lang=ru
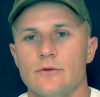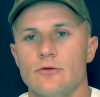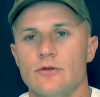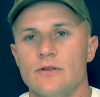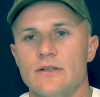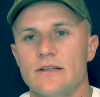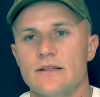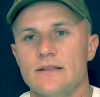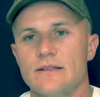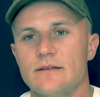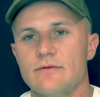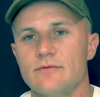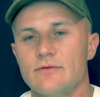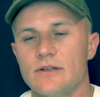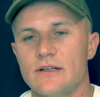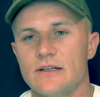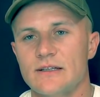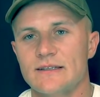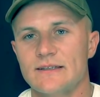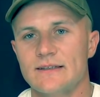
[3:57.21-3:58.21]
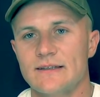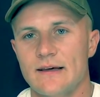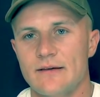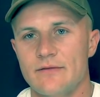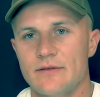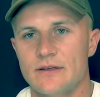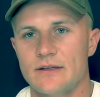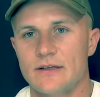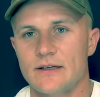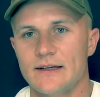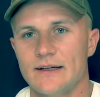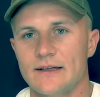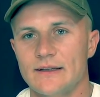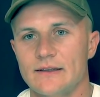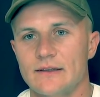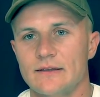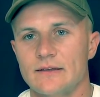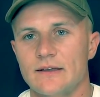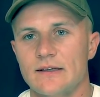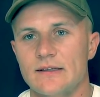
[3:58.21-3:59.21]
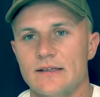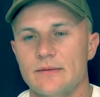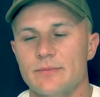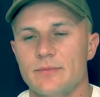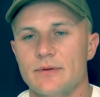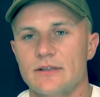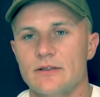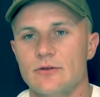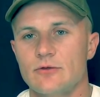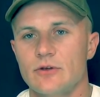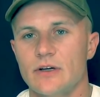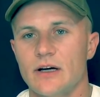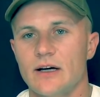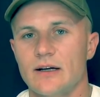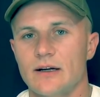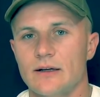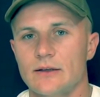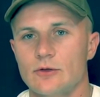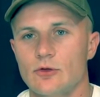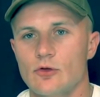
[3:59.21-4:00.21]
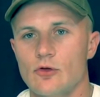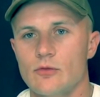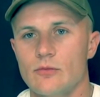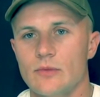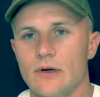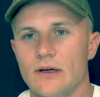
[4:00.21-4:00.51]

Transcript: То есть, если вы ставите это на запасной аэродром,